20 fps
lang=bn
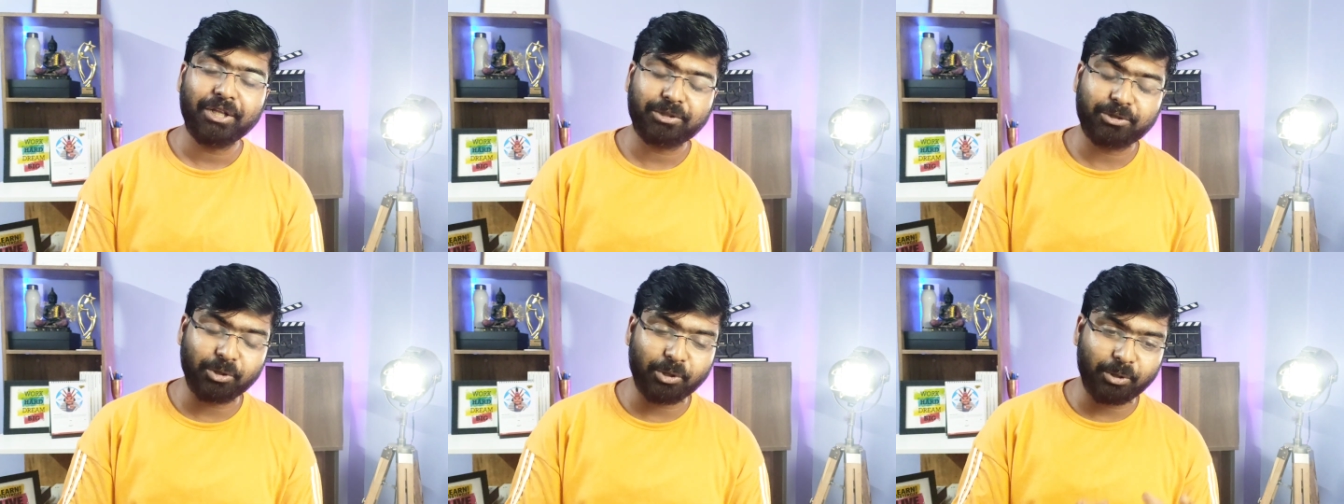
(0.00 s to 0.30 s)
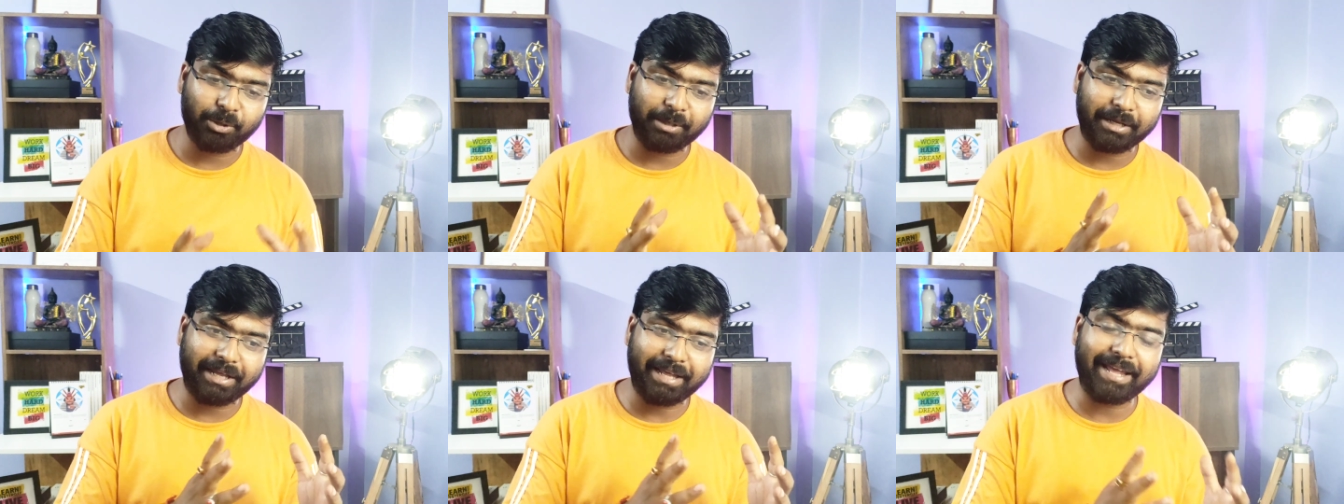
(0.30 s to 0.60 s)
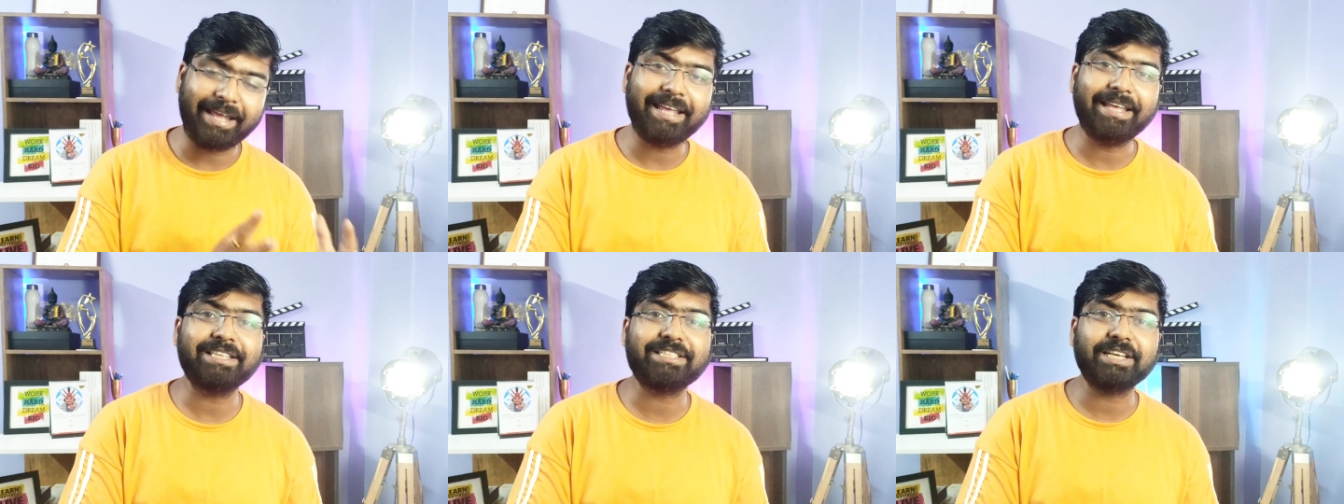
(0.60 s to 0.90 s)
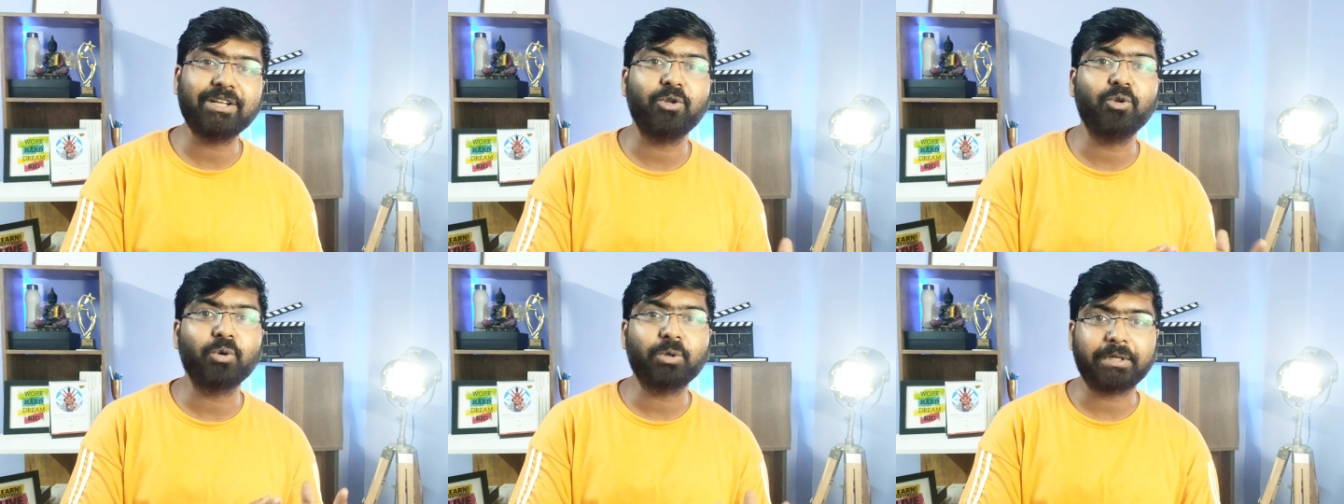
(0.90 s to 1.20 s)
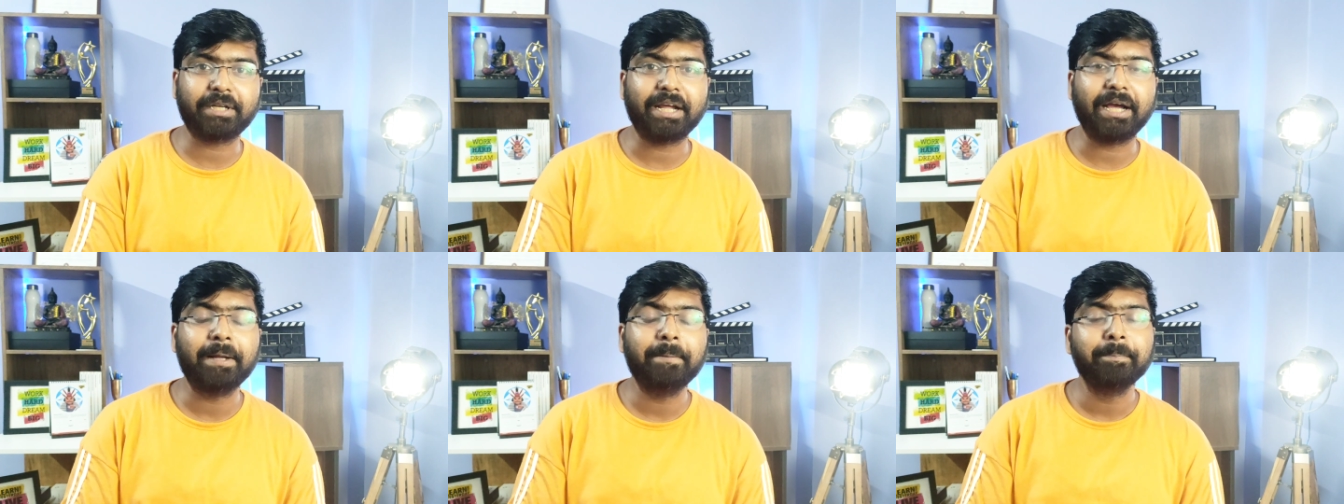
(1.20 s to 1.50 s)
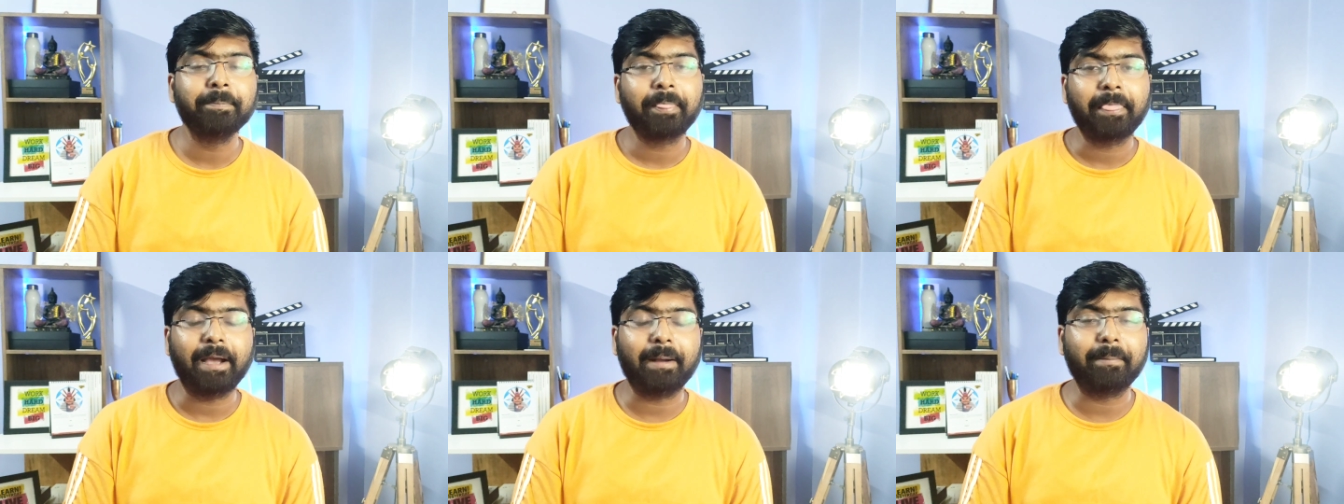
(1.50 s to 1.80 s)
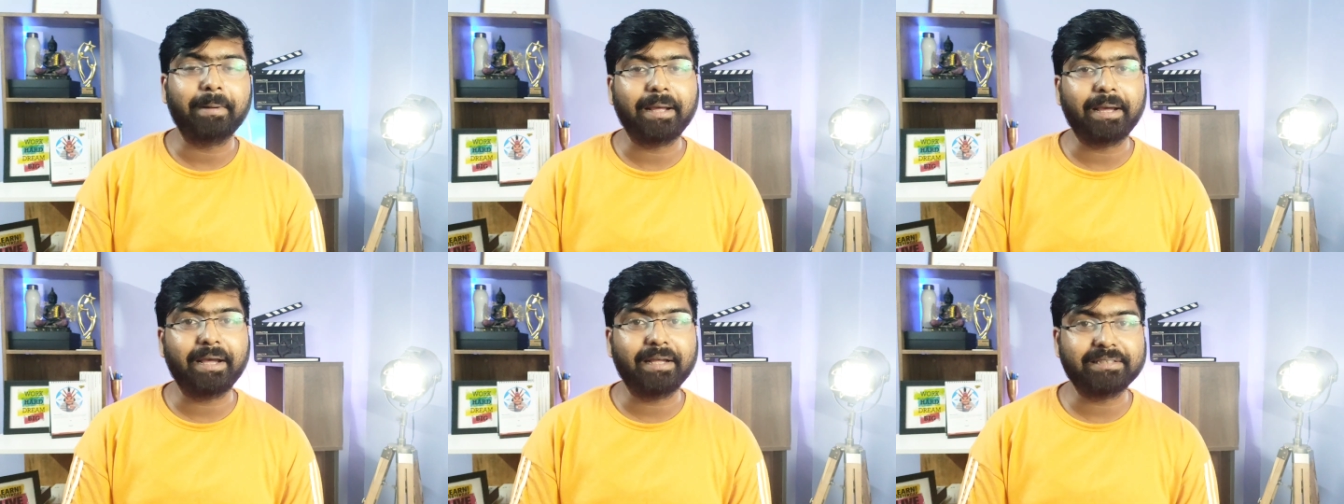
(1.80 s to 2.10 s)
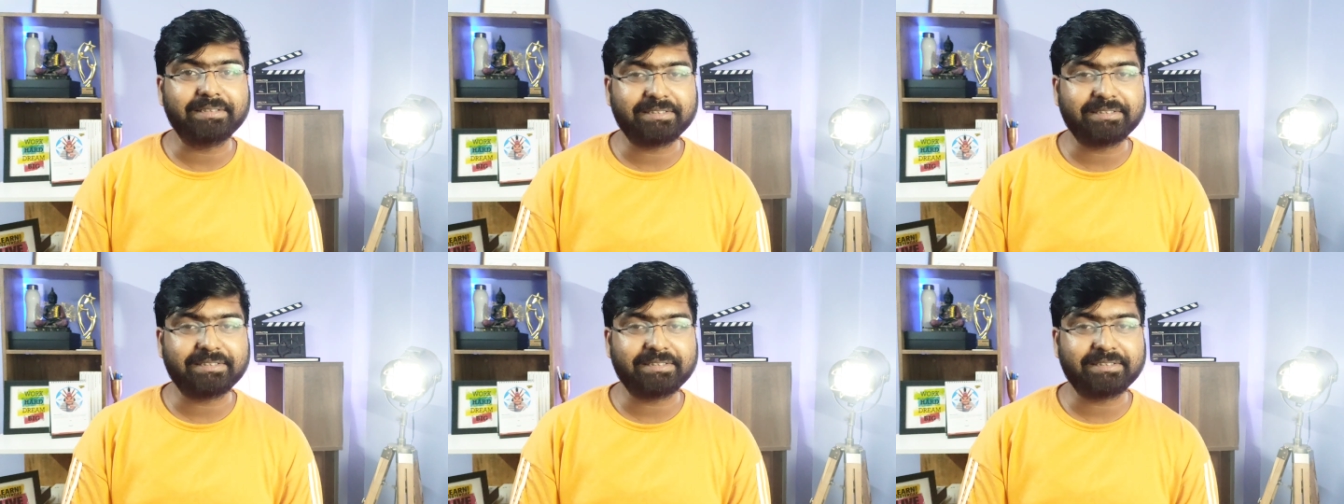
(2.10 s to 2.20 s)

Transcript: তো এই যে লুকটা আমরা